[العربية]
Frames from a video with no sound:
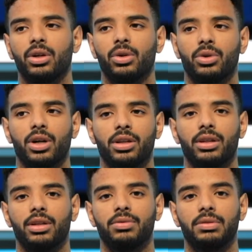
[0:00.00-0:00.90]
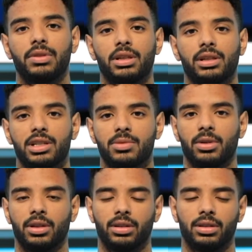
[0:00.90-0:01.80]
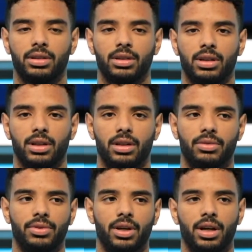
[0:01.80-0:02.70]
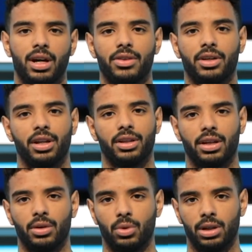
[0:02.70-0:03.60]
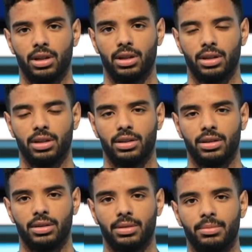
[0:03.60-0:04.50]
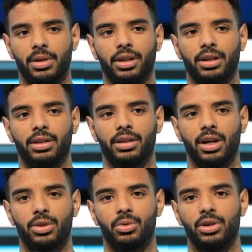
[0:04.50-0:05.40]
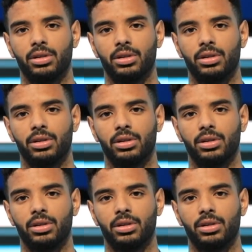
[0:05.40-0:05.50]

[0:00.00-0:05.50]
وكان في فئه الاشبال فهذه كانت اول مره ياخذوني